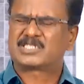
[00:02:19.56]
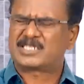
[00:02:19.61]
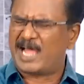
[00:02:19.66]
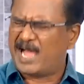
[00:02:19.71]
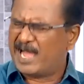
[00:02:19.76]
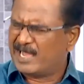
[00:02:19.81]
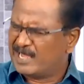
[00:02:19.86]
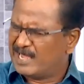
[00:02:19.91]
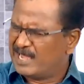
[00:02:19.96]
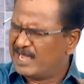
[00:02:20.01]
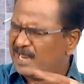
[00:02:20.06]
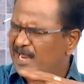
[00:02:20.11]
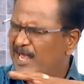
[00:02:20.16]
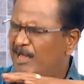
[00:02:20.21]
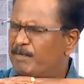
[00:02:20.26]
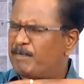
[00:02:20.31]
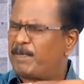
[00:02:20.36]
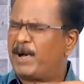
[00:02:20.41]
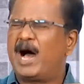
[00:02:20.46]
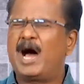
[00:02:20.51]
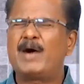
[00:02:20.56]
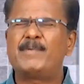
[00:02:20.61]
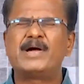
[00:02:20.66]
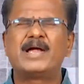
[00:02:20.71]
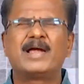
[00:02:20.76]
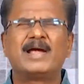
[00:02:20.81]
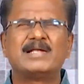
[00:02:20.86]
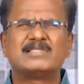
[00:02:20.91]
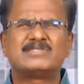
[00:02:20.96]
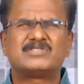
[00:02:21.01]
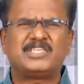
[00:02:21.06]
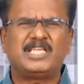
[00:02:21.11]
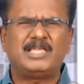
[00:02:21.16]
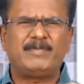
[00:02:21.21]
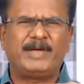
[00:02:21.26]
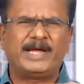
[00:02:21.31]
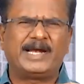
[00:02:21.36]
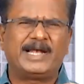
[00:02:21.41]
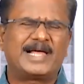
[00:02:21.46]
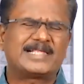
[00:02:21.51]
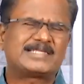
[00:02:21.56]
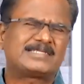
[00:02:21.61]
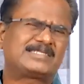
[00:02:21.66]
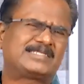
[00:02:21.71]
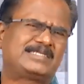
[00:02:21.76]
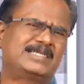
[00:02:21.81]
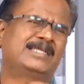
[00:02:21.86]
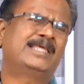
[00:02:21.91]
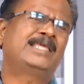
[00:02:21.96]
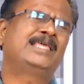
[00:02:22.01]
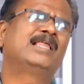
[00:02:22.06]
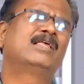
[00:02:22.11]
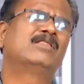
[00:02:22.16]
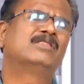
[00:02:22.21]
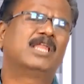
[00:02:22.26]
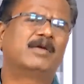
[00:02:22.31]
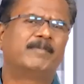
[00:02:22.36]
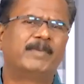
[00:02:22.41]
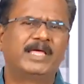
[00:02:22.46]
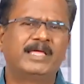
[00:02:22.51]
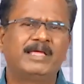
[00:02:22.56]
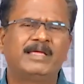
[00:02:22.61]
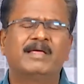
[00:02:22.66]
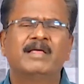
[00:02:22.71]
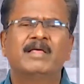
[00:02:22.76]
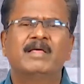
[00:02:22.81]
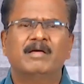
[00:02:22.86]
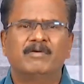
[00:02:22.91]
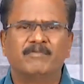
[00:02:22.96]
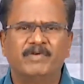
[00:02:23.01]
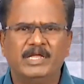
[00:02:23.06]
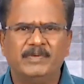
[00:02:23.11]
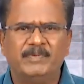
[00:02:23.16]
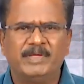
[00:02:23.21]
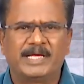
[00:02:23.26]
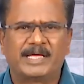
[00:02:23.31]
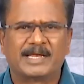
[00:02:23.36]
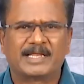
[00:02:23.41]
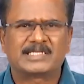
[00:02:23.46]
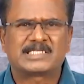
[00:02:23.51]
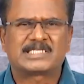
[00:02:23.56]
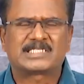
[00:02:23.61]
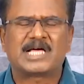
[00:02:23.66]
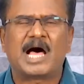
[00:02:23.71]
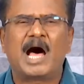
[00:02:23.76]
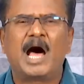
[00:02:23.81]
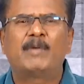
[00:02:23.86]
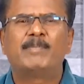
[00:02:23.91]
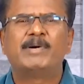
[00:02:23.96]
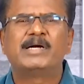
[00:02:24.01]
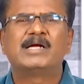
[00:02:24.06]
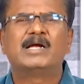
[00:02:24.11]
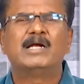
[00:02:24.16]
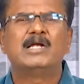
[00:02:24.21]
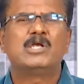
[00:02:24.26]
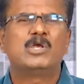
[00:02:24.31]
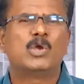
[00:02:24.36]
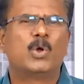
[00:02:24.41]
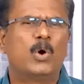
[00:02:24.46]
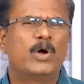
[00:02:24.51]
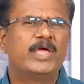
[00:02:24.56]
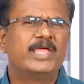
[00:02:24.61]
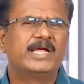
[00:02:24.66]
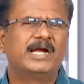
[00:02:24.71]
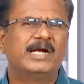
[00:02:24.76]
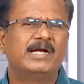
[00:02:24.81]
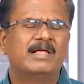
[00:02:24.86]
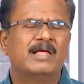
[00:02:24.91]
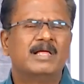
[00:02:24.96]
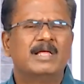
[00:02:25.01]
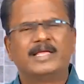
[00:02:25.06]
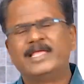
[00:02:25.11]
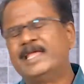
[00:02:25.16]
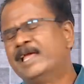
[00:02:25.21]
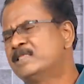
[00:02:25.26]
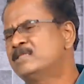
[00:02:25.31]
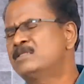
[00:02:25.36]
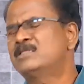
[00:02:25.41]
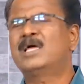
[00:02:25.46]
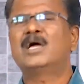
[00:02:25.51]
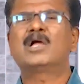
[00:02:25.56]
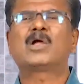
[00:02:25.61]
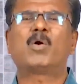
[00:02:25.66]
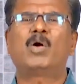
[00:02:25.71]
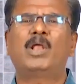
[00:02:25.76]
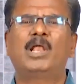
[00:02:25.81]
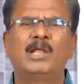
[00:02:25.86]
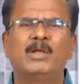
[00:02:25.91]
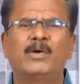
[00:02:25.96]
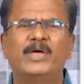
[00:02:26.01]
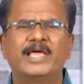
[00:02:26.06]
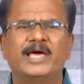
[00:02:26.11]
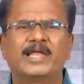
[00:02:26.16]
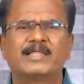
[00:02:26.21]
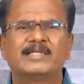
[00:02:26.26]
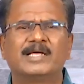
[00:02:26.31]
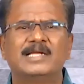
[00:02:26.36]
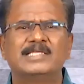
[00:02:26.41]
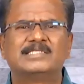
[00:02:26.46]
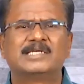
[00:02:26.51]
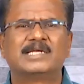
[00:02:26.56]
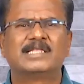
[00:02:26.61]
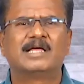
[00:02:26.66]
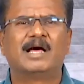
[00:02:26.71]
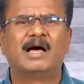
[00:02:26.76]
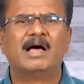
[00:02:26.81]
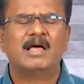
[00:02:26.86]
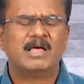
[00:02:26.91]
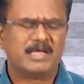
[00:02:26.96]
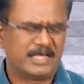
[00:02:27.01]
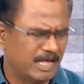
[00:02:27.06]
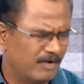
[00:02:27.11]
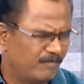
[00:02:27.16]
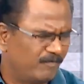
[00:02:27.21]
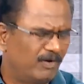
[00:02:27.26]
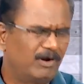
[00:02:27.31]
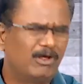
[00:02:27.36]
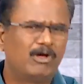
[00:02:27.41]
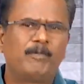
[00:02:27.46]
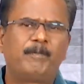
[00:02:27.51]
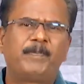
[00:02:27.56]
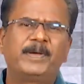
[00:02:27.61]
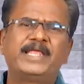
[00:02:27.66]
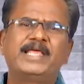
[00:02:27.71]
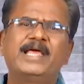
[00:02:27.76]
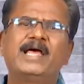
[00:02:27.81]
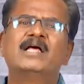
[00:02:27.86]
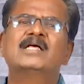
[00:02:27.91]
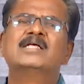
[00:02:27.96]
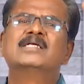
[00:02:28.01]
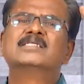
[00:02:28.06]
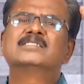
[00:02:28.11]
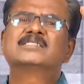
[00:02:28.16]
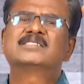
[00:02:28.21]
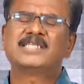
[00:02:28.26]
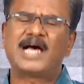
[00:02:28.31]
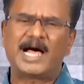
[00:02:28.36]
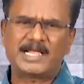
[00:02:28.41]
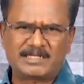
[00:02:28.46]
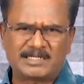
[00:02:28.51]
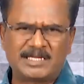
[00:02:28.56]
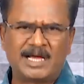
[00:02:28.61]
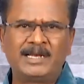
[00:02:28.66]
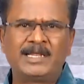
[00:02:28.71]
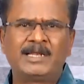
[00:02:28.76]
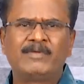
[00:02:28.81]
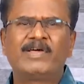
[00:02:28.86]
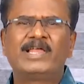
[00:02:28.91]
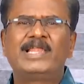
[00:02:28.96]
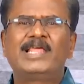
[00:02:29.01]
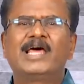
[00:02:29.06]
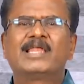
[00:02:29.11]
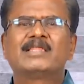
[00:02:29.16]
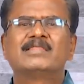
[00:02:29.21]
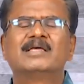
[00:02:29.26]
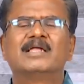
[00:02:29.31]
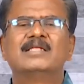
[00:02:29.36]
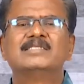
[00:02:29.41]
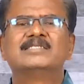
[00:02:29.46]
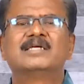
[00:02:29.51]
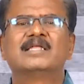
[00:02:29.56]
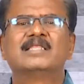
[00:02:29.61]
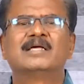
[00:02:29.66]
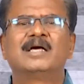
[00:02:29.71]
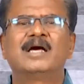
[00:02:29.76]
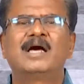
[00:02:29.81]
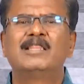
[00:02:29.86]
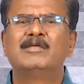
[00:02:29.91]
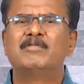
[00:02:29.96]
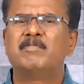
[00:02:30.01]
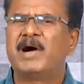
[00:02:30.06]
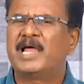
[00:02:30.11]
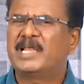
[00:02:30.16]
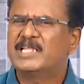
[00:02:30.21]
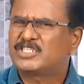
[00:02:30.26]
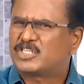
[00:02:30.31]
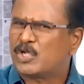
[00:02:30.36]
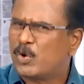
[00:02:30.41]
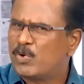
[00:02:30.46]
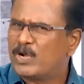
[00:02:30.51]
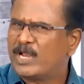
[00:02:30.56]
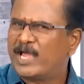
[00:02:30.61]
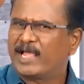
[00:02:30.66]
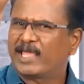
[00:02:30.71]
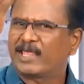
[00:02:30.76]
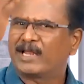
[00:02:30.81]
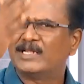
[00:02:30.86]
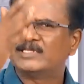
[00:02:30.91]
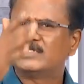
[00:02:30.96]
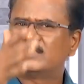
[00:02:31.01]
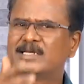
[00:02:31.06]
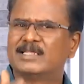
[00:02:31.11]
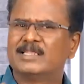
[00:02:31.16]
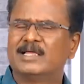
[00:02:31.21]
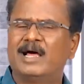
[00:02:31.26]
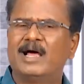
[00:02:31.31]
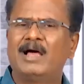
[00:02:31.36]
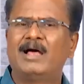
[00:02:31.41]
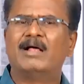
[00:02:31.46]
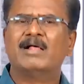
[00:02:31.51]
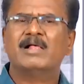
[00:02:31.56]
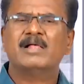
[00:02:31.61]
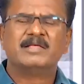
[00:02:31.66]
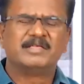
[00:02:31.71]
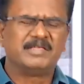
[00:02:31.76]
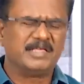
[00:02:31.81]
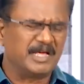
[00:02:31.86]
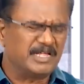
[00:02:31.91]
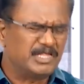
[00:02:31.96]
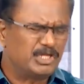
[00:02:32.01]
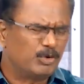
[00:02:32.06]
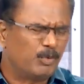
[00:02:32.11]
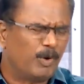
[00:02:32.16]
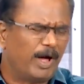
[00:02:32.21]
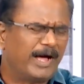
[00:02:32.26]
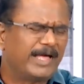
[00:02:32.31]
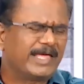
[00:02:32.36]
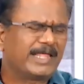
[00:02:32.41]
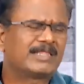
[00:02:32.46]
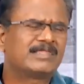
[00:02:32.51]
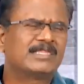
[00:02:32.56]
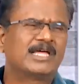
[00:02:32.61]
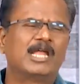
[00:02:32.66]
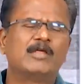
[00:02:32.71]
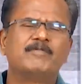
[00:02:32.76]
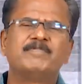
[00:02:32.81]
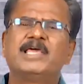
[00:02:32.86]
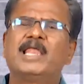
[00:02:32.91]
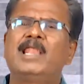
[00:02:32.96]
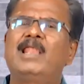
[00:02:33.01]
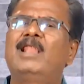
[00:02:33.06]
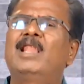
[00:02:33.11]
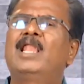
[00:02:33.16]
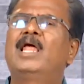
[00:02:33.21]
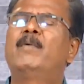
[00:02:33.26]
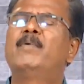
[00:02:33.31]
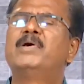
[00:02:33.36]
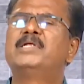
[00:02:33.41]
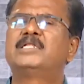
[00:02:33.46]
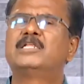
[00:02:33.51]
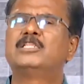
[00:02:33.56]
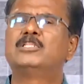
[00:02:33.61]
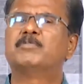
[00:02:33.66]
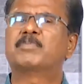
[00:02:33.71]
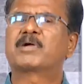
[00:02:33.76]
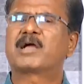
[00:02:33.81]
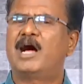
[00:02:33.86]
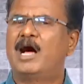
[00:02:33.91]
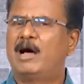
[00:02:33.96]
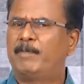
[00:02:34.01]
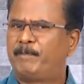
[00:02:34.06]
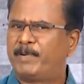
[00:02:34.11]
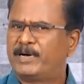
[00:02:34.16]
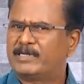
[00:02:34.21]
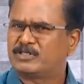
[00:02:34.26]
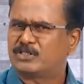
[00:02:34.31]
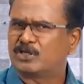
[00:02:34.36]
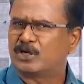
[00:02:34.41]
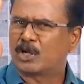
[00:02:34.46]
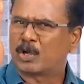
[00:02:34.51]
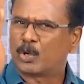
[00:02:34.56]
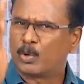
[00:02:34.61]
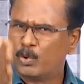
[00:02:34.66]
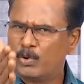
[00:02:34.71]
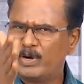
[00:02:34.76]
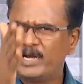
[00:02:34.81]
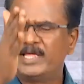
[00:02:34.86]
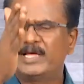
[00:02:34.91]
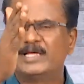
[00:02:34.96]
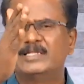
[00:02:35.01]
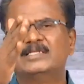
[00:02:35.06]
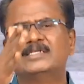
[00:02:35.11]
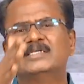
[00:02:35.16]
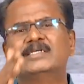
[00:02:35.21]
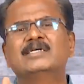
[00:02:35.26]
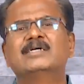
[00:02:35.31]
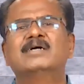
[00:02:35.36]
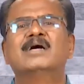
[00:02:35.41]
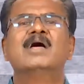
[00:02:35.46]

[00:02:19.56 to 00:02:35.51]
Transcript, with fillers: சகல பாவங்கள் தீமைகள் அத்தனை இருந்து நம்மை விடுவிக்கிறது சாபங்கள் நோய்கள் எந்த கொள்ளை நோயா இருந்தாலும் சரிதான் எவ்வளவு பெரிய சாத்தானின் வேலையா இருந்தாலும் சரிதான் அது மனுஷன் உண்டாக்கினாலும் சரிதான் எதுவாக இருந்தாலும் எல்லாவற்றிலும் காப்பாற்றக்கூடியது